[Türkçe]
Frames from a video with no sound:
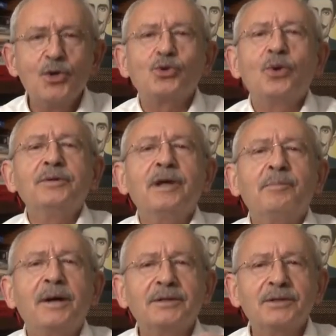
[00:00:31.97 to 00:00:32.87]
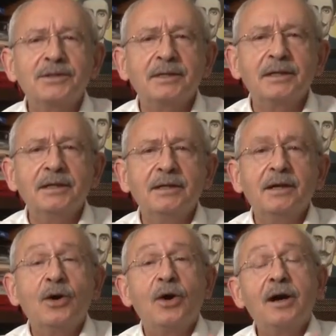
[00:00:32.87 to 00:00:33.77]
Sonra partisini
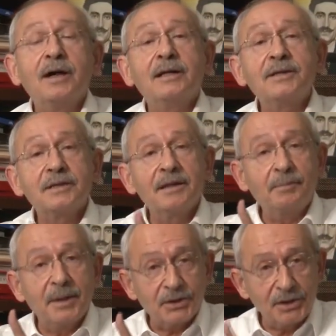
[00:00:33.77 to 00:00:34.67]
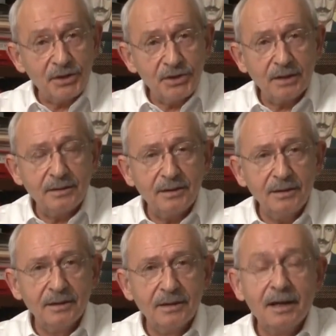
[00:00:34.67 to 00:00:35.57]
ailesine peşkeş çekti.